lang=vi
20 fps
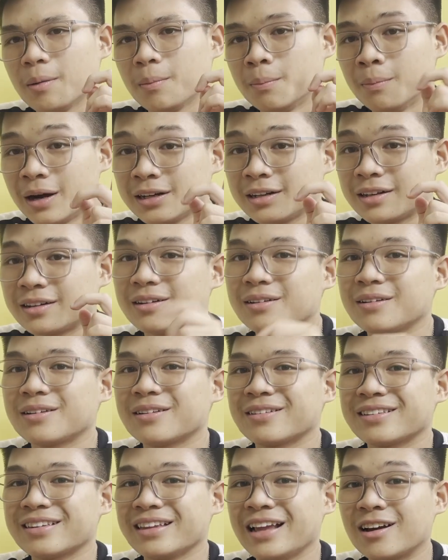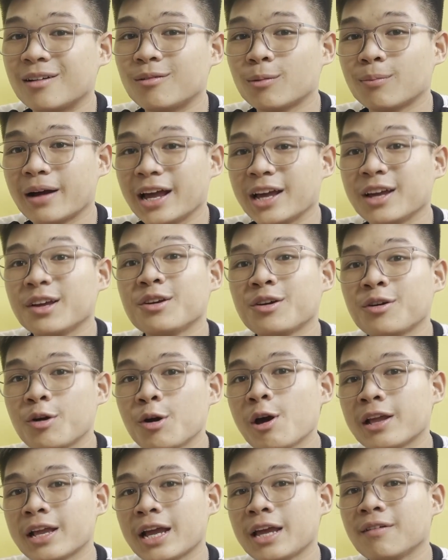mình đã có một màn
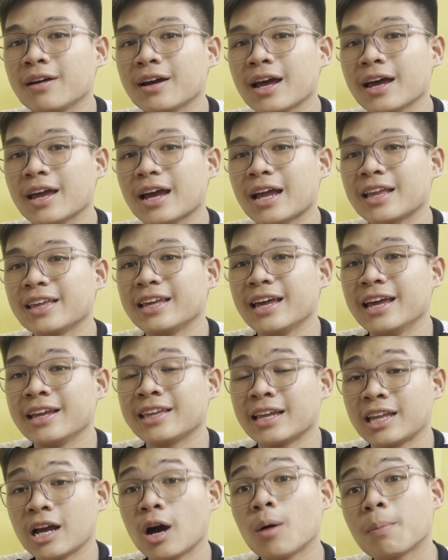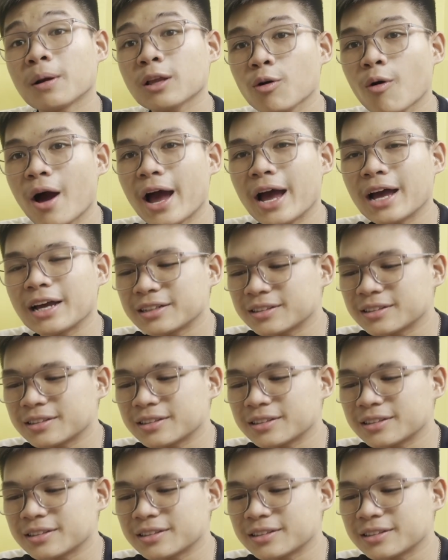Q&A với các anh chị tại Đại học Bách Khoa.